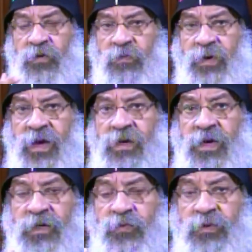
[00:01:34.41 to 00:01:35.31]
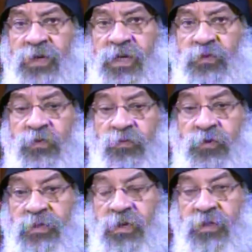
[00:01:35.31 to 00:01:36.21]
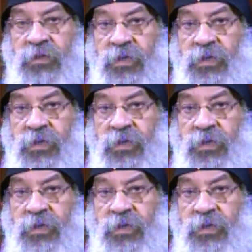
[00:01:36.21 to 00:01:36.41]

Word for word: والمحلات والناس والمواصلات